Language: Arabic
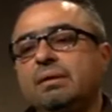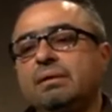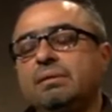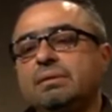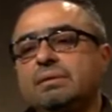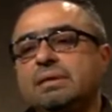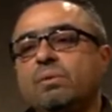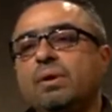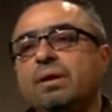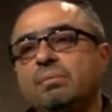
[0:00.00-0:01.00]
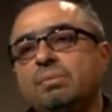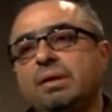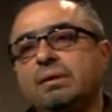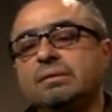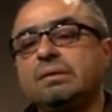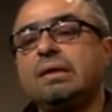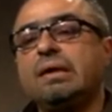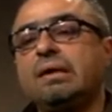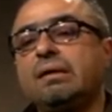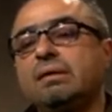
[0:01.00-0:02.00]
آه، سواء
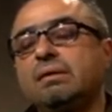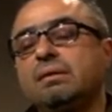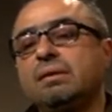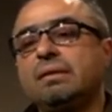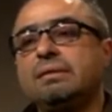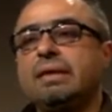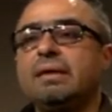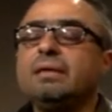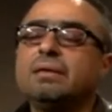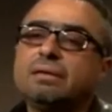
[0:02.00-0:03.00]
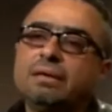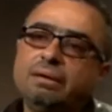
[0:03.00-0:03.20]
بالاطلاع على تاريخ